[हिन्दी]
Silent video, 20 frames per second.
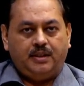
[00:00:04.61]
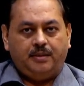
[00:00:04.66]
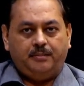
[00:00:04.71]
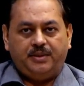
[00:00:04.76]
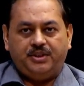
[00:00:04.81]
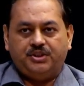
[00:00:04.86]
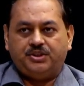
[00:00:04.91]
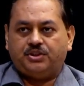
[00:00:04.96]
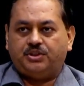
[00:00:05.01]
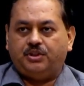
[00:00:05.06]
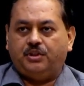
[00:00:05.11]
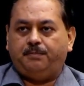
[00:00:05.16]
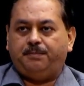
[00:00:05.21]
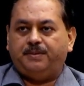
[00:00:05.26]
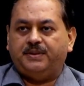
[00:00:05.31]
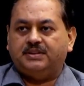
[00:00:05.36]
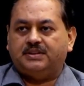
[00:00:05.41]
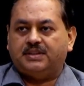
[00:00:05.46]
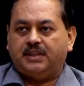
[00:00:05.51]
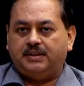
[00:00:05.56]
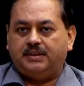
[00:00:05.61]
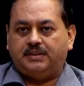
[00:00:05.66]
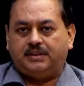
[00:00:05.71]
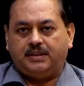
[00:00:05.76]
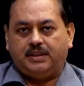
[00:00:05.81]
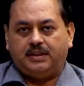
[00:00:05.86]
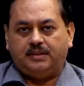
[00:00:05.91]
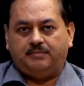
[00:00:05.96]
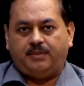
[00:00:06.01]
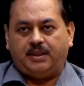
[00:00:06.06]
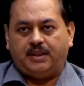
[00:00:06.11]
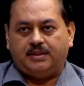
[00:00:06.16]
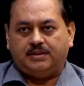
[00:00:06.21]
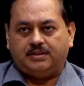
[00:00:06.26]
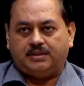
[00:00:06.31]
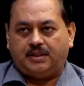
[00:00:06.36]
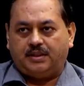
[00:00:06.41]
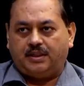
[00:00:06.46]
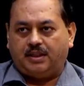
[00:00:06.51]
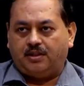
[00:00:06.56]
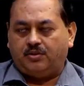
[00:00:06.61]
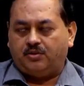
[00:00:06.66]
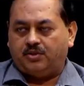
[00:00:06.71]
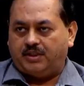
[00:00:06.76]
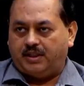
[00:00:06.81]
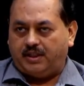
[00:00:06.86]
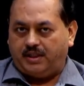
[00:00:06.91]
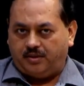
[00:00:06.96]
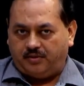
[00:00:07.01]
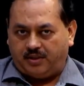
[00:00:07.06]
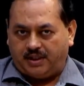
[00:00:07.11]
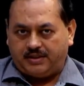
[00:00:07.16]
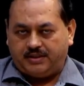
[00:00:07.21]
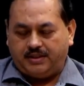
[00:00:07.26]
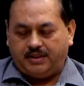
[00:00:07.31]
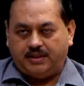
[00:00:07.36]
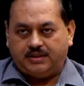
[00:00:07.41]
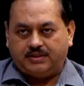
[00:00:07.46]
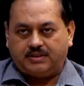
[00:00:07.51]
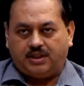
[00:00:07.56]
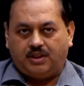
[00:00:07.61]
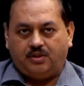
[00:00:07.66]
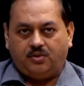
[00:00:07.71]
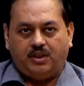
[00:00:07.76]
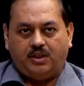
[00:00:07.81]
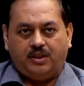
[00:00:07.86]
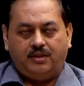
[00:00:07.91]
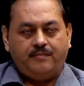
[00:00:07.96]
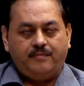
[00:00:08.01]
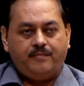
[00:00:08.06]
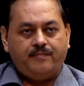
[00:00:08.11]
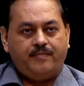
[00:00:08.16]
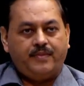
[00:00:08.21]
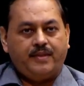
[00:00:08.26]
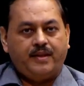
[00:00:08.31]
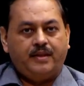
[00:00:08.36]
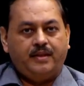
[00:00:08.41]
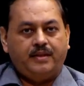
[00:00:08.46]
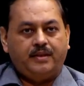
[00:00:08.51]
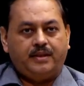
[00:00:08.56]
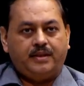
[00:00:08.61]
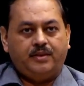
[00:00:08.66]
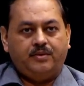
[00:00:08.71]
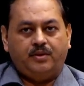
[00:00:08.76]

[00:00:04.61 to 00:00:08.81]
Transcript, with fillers: मिनिस्ट्री ऑफ पंचायती राज भारत सरकार को धन्यवाद देना चाहूँगा कि,